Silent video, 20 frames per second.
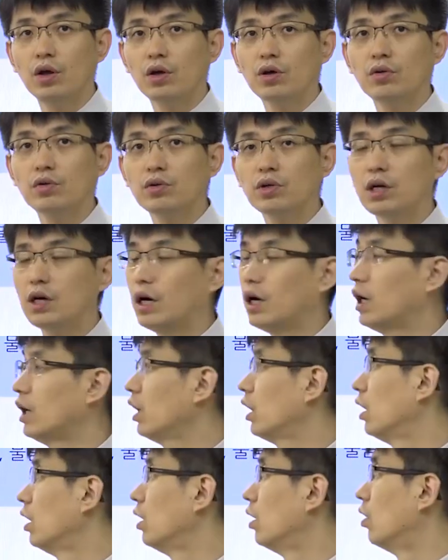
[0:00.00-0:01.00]
그러니까
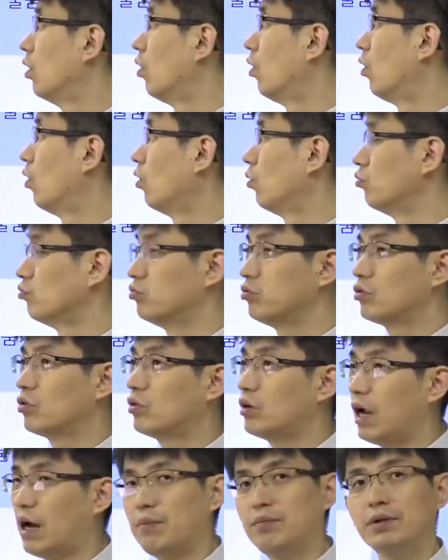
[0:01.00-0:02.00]
어,
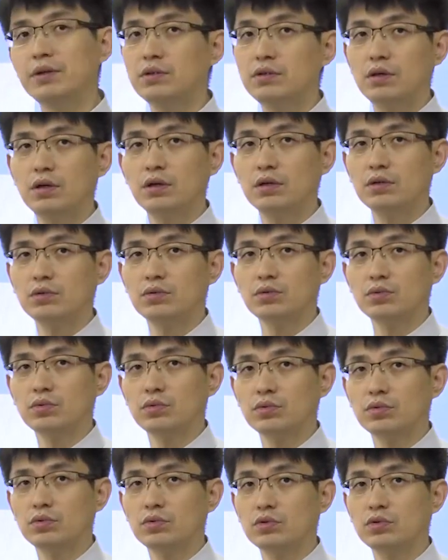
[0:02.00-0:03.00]
물건을 안 만들라 그러고